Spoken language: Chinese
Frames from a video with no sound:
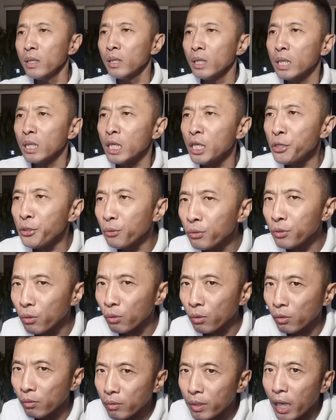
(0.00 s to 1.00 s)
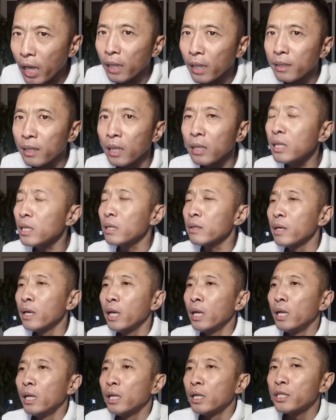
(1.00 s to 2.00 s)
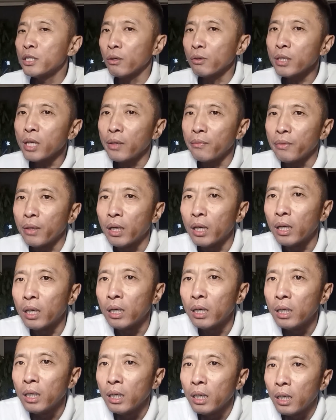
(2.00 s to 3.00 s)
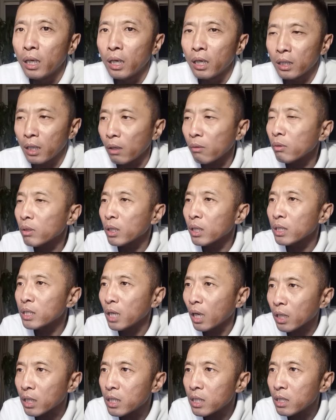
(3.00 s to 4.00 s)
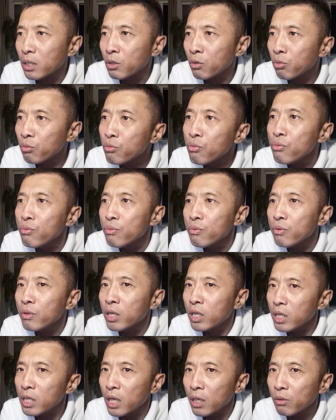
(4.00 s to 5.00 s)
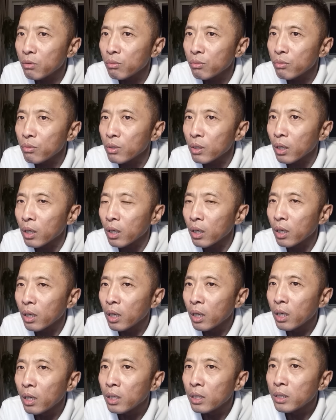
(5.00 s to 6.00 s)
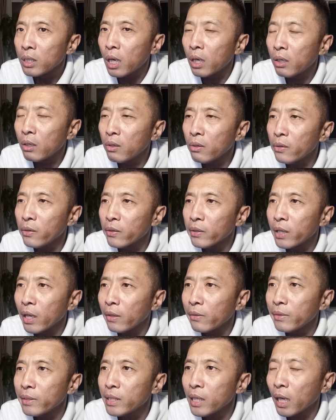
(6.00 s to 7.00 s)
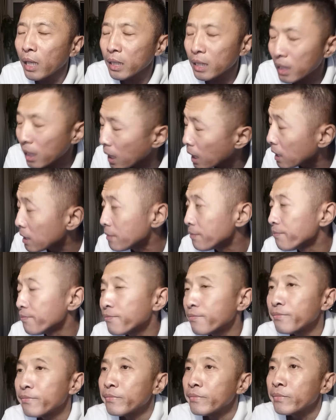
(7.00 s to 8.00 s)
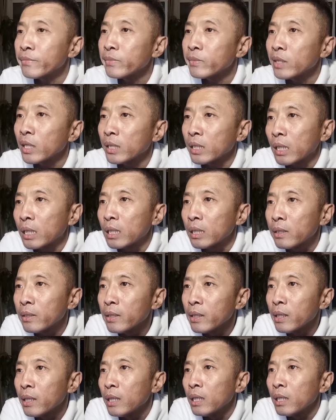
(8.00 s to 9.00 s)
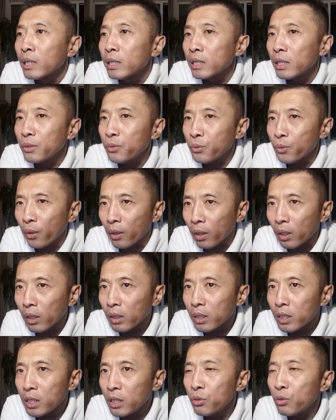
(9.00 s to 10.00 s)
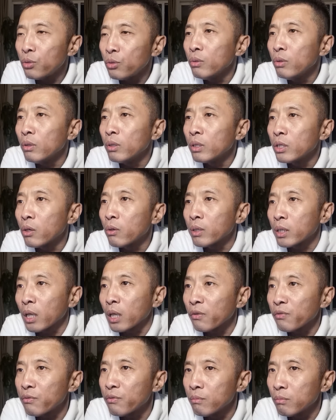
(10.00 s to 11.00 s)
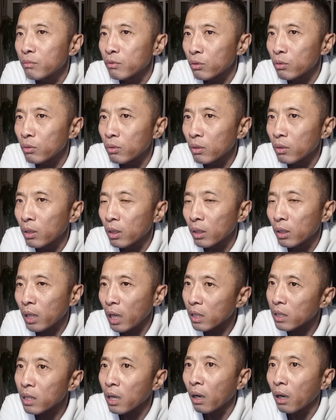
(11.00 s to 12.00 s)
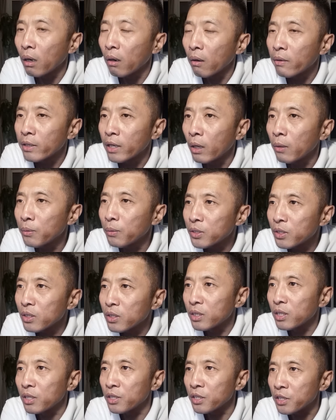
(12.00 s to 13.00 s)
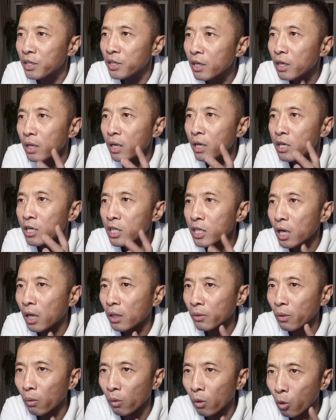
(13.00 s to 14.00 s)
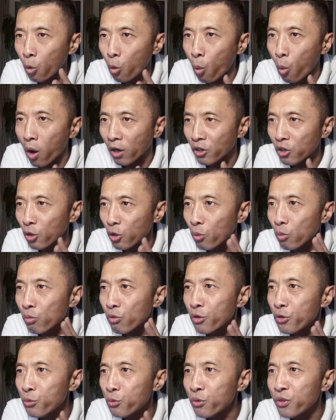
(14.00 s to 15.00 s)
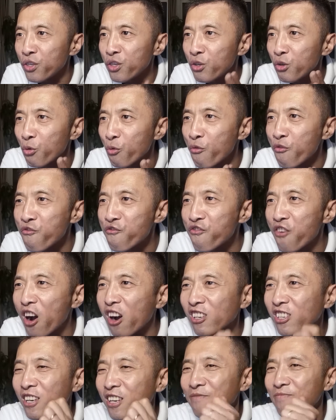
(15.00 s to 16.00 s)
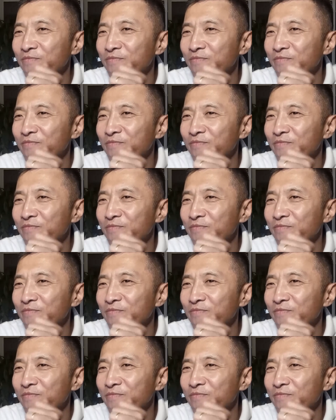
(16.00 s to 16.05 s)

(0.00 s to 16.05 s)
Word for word: 一九九六年年底，小尹呢，啊，他获得假释出狱，提前出狱的。然后他回家一看。那咋整？这女儿继续交给他父母去带着养，然后自己一个人杀到了广州寻求发展。